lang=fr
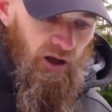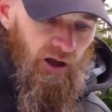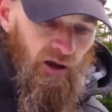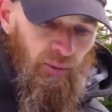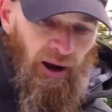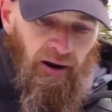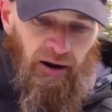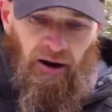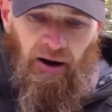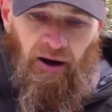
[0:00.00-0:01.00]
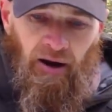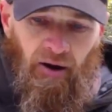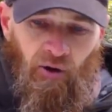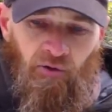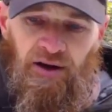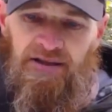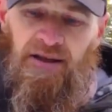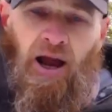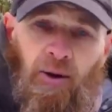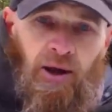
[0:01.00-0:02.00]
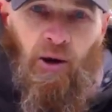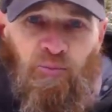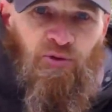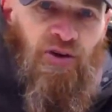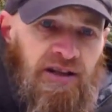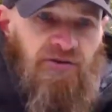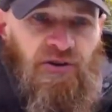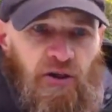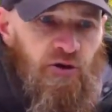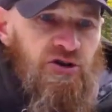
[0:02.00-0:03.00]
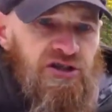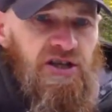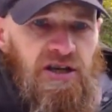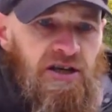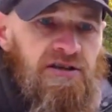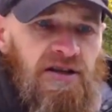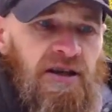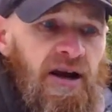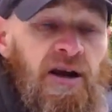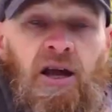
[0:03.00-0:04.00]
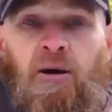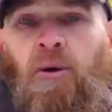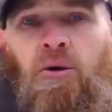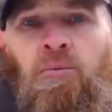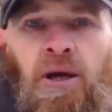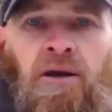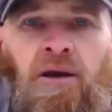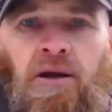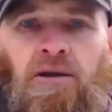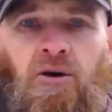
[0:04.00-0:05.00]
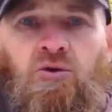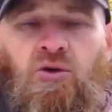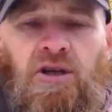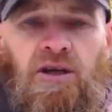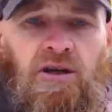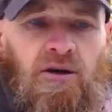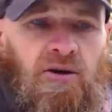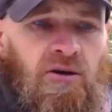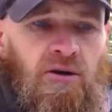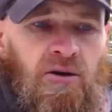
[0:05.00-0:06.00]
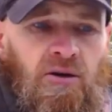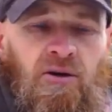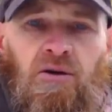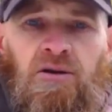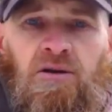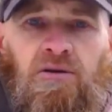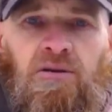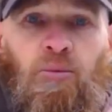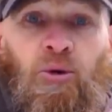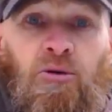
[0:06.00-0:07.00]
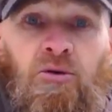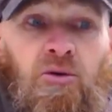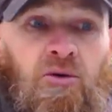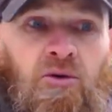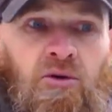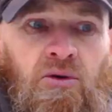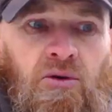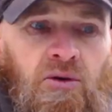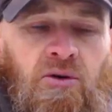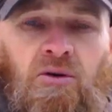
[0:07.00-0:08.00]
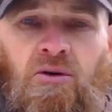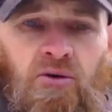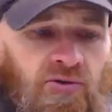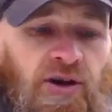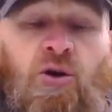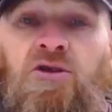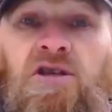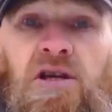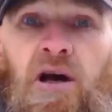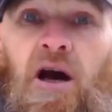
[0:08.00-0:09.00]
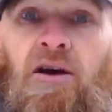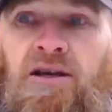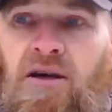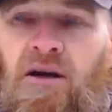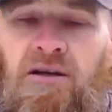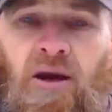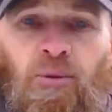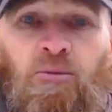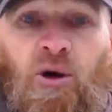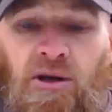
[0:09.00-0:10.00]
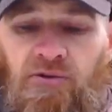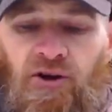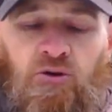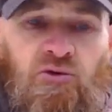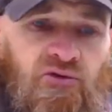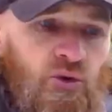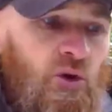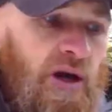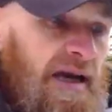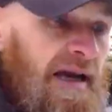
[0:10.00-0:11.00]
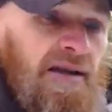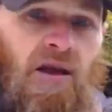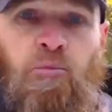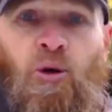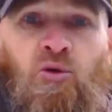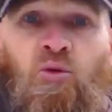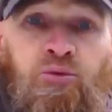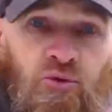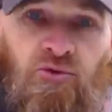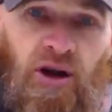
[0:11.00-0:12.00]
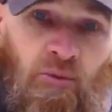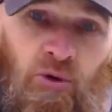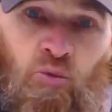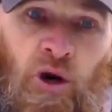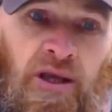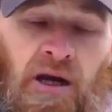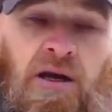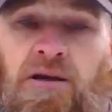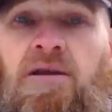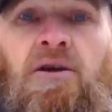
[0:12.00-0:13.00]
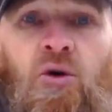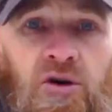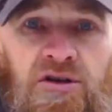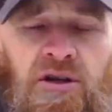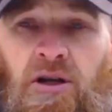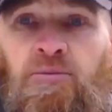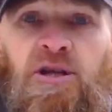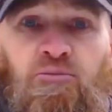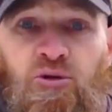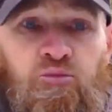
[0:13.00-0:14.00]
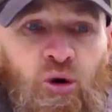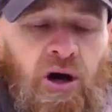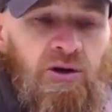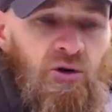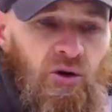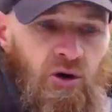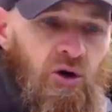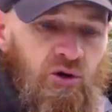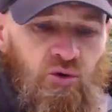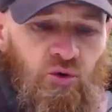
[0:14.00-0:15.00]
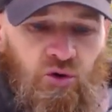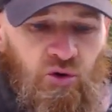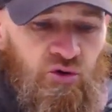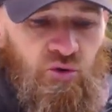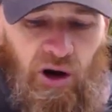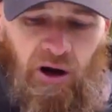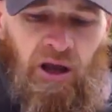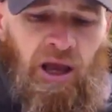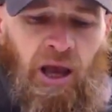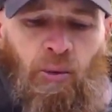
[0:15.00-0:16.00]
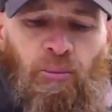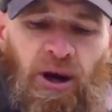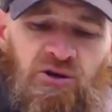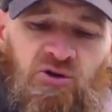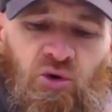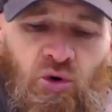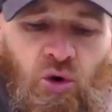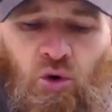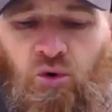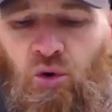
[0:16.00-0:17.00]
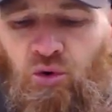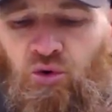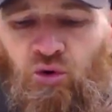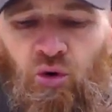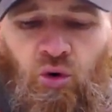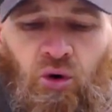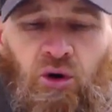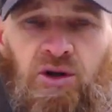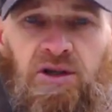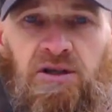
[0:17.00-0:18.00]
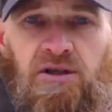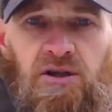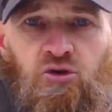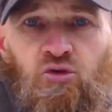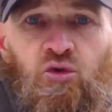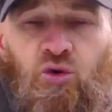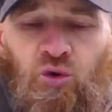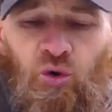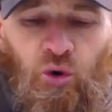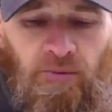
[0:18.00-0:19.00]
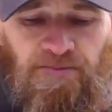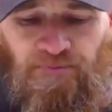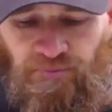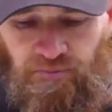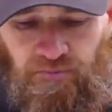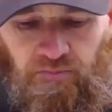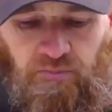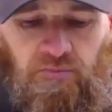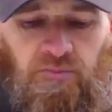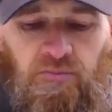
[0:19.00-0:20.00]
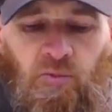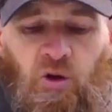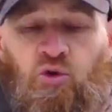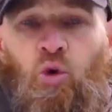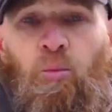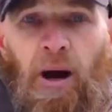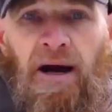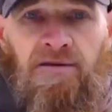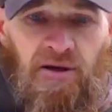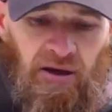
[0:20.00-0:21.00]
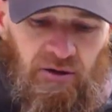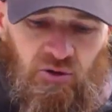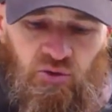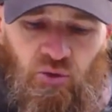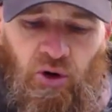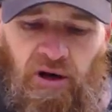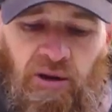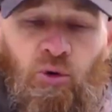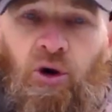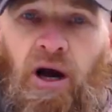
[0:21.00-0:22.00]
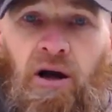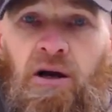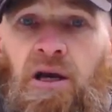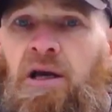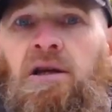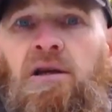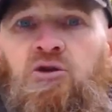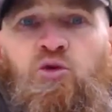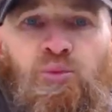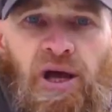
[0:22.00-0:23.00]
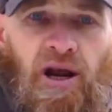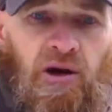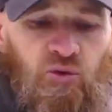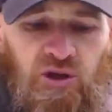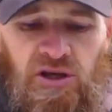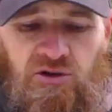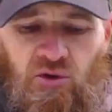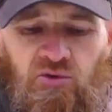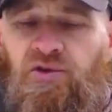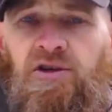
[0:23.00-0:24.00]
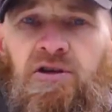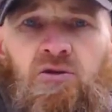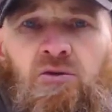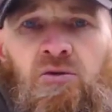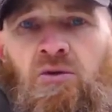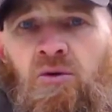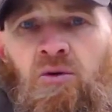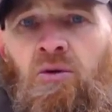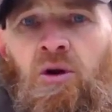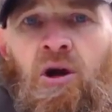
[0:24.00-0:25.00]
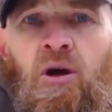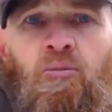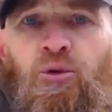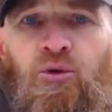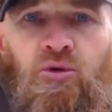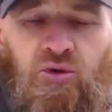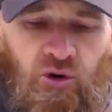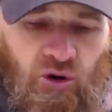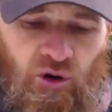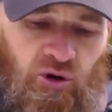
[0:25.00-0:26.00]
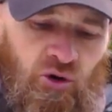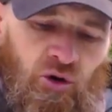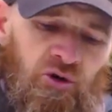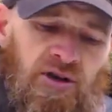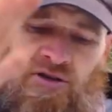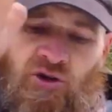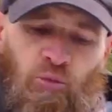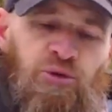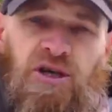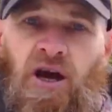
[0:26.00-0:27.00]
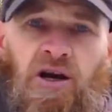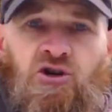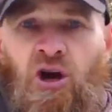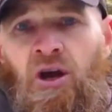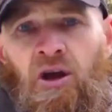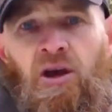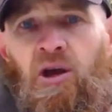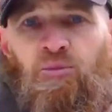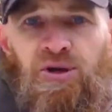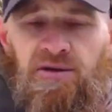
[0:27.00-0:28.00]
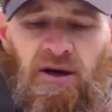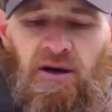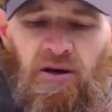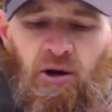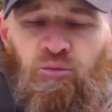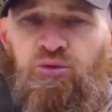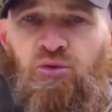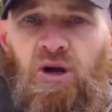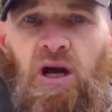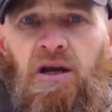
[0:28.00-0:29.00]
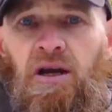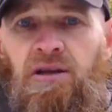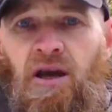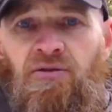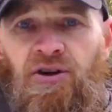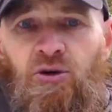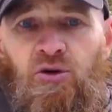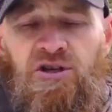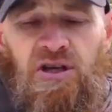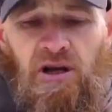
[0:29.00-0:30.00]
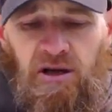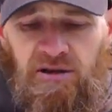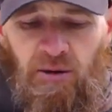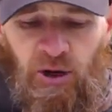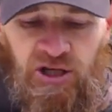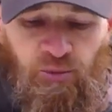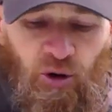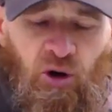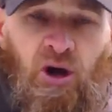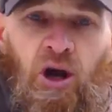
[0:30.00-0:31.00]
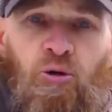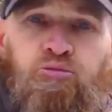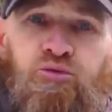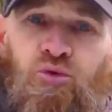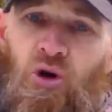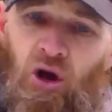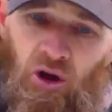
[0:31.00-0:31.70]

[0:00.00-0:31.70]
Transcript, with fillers: eh ben, on va dire, ah ouais, on peut faire des feather sticks, etc. Bah oui, mais d'un autre côté, tu t'as pas de fire steel avec ça. T'as pas de moyen de faire du feu. T'as pas non plus vraiment de moyens d'écorcer les petits bouts de bois que, tu as. Parce que le dos ici du couteau, de base, sur les moras, il est super arrondi, c'est une finition brute euh, d'estampillage. et puis ça, euh, pour gratter un Fire Steel, ça marche pas pour